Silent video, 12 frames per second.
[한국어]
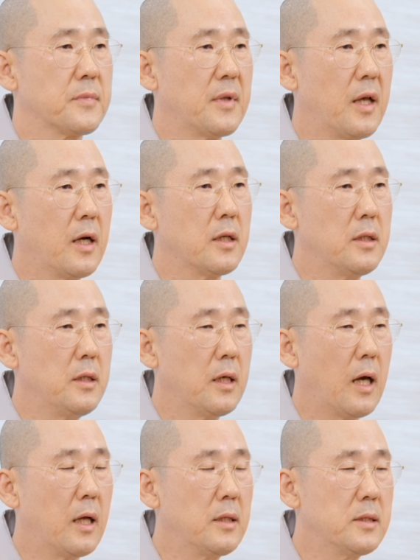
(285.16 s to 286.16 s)
내가
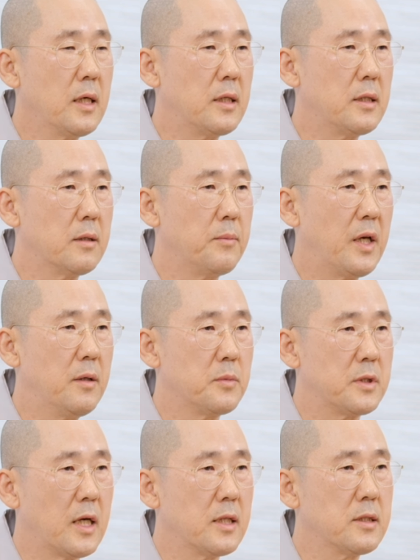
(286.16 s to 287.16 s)
이 앉아있는, 예를
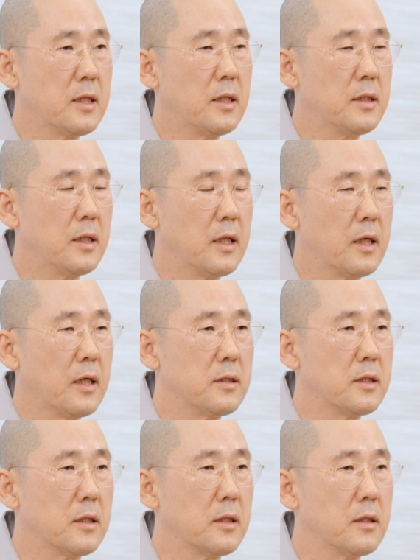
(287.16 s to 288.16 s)
들면 자선할 때 내가
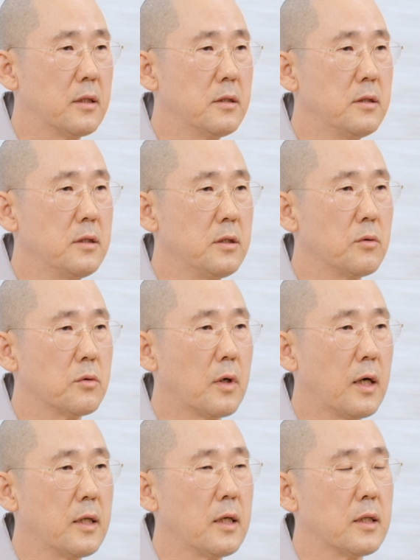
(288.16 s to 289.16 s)
이제 그런 식으로
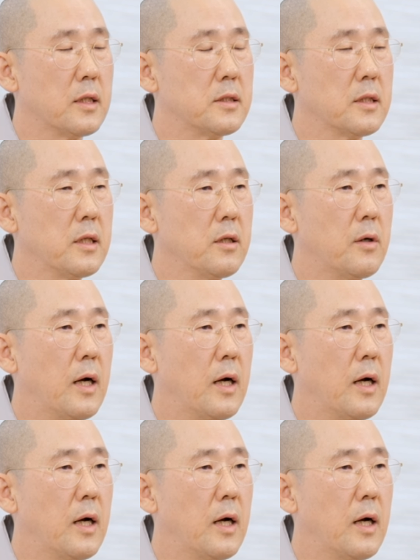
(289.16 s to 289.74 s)
하라 그랬잖아요.